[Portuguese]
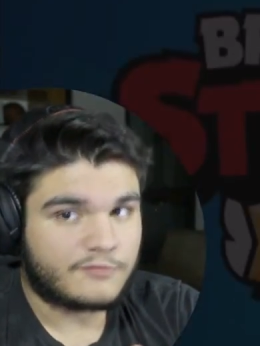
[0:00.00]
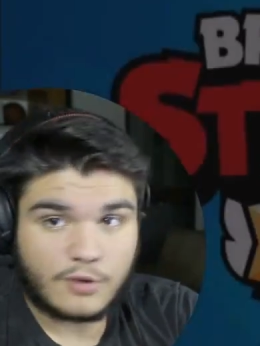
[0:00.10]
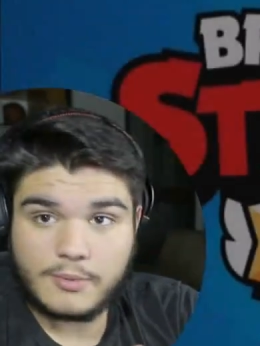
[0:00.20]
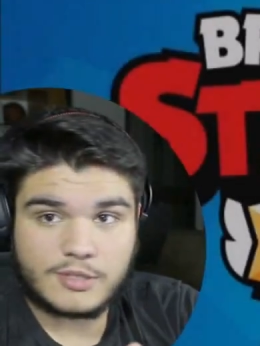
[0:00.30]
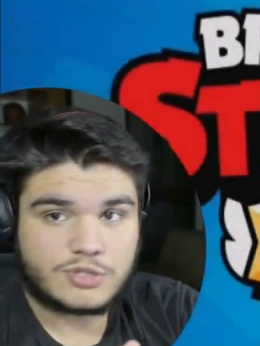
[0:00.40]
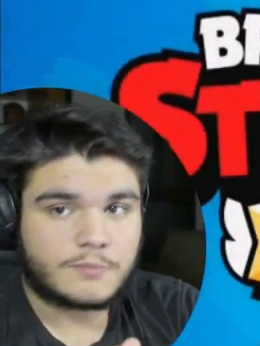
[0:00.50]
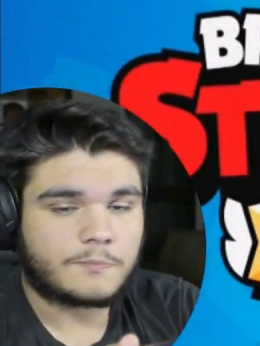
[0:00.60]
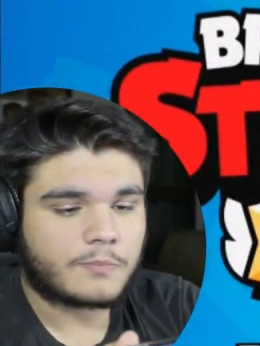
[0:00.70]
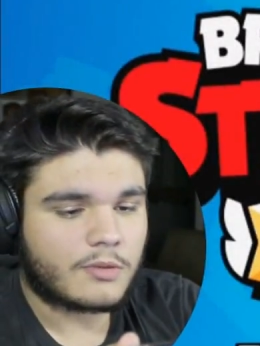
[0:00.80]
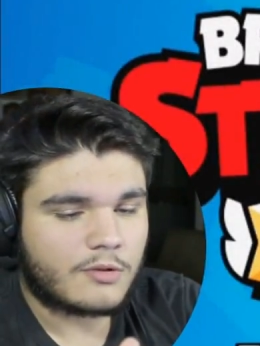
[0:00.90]
finalmente.
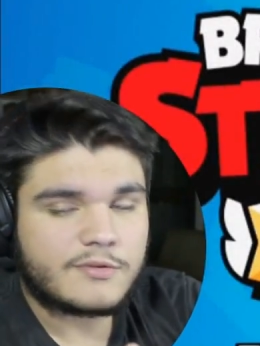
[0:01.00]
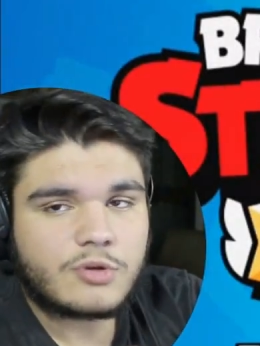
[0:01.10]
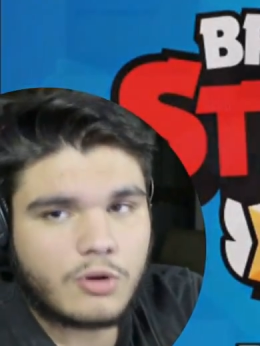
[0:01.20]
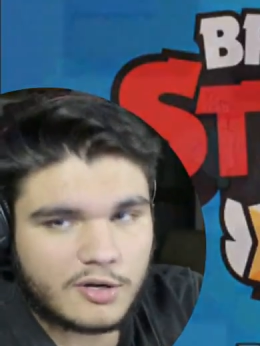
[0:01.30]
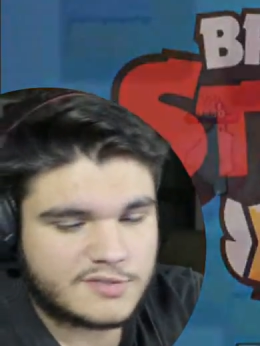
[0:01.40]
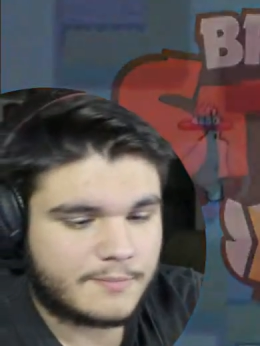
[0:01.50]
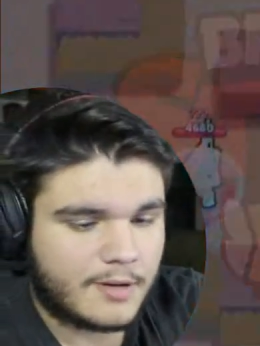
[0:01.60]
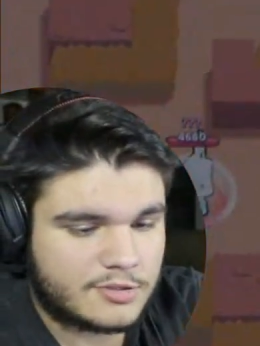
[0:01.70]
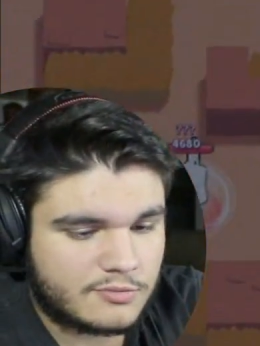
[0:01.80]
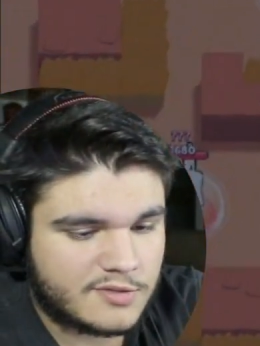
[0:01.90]
Talvez eu corte essa
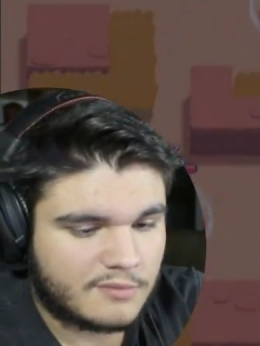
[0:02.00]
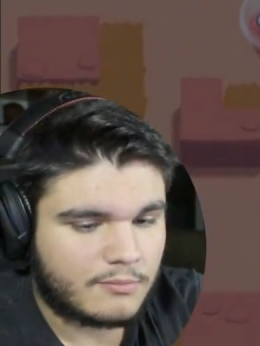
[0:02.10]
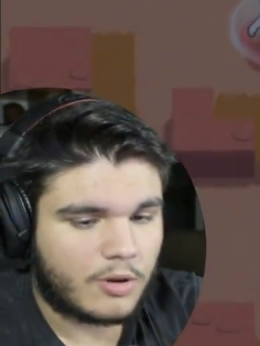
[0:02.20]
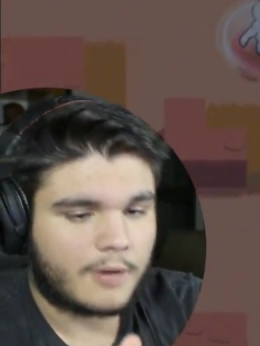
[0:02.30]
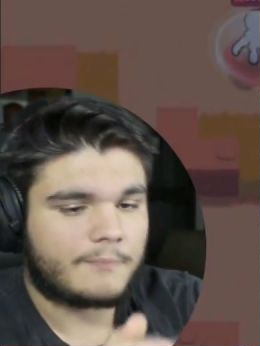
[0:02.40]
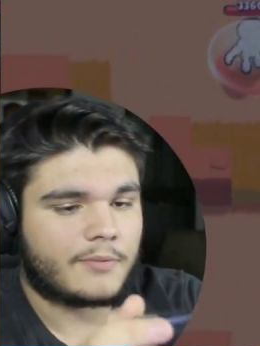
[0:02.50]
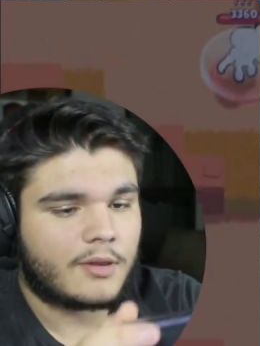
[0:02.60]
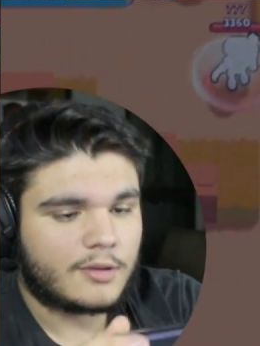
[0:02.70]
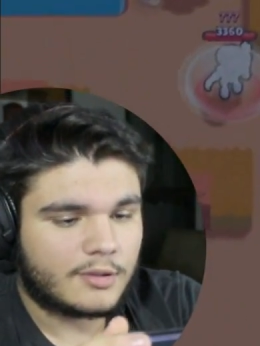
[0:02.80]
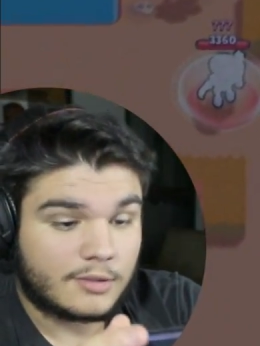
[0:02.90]
parte, não sei. Bora.
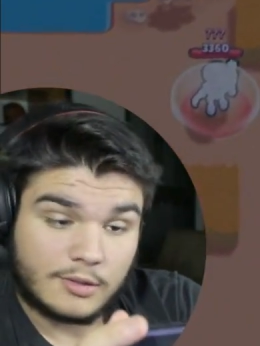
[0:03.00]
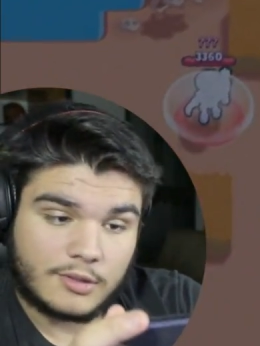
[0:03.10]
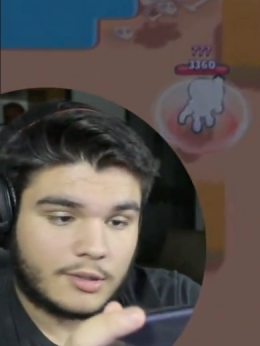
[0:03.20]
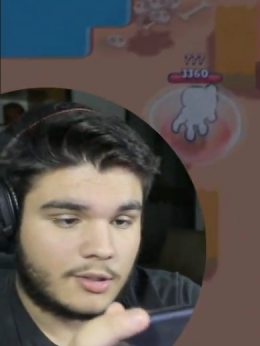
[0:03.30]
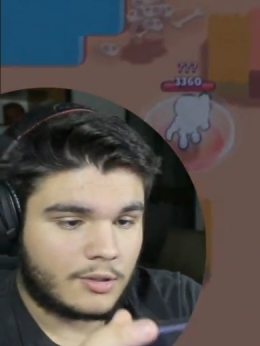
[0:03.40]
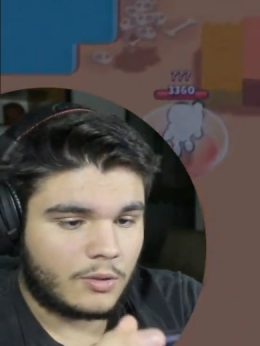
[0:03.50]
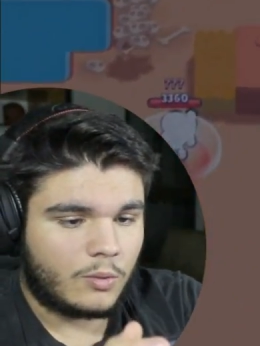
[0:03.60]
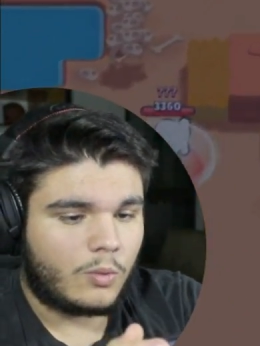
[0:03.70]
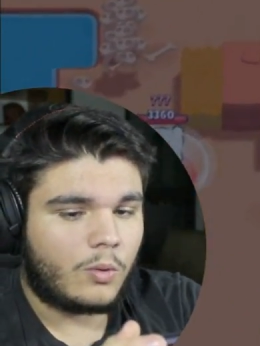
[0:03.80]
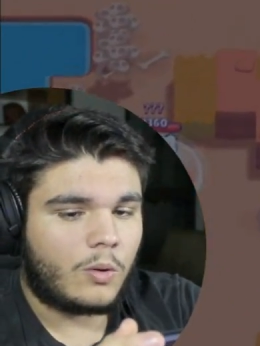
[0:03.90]

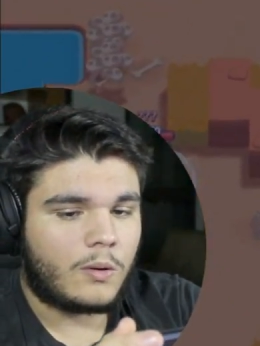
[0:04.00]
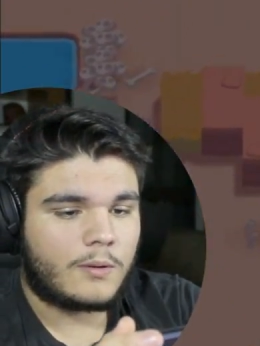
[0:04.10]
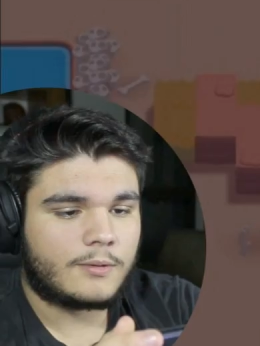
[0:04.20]
Uh!